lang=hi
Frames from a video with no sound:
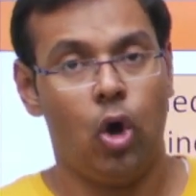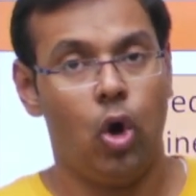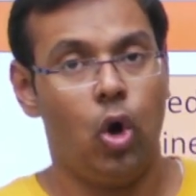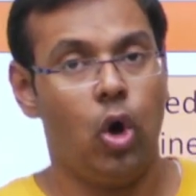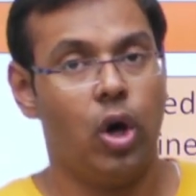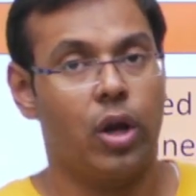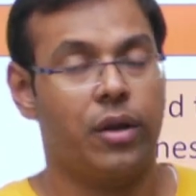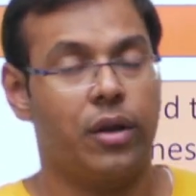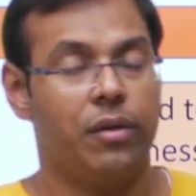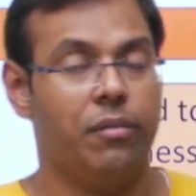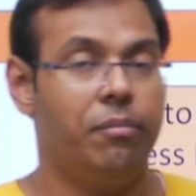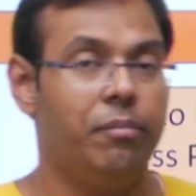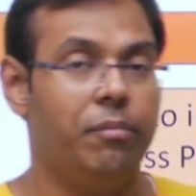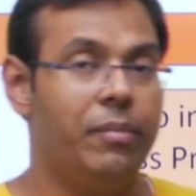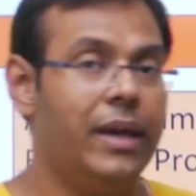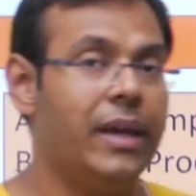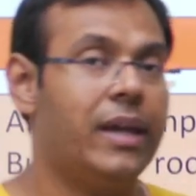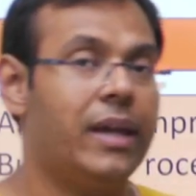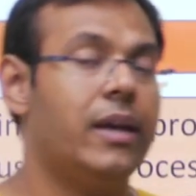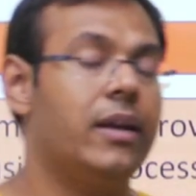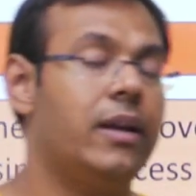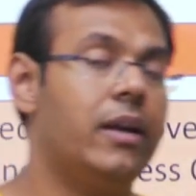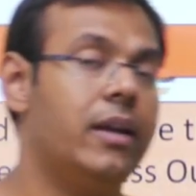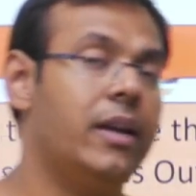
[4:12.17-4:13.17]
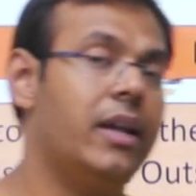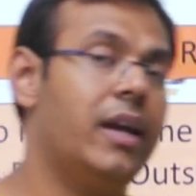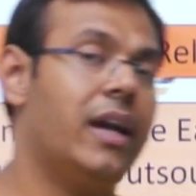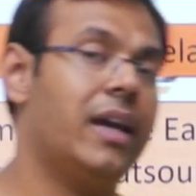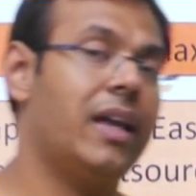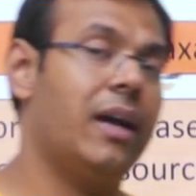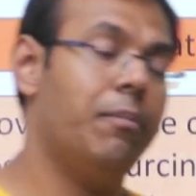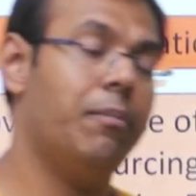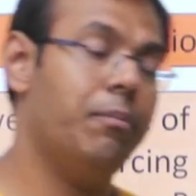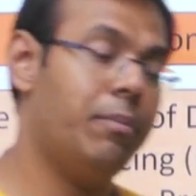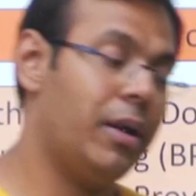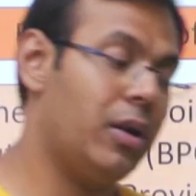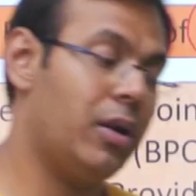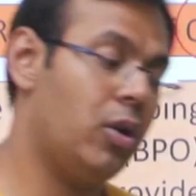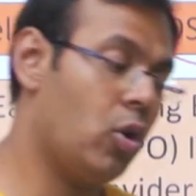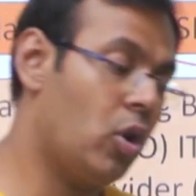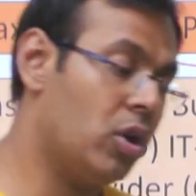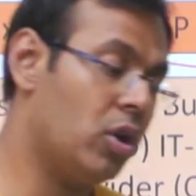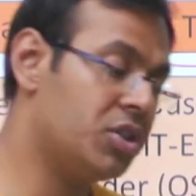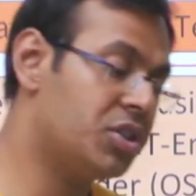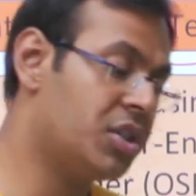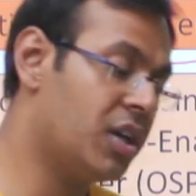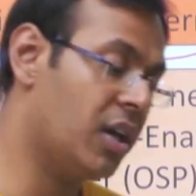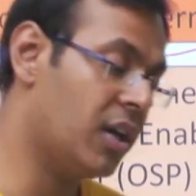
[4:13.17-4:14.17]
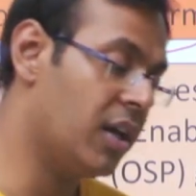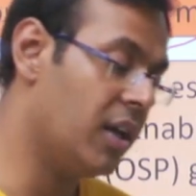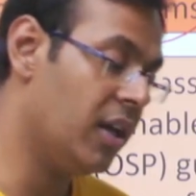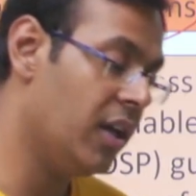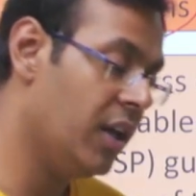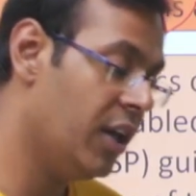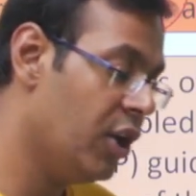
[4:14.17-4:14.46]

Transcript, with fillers: और मेक इन इंडिया कैंपेन लॉन्च करा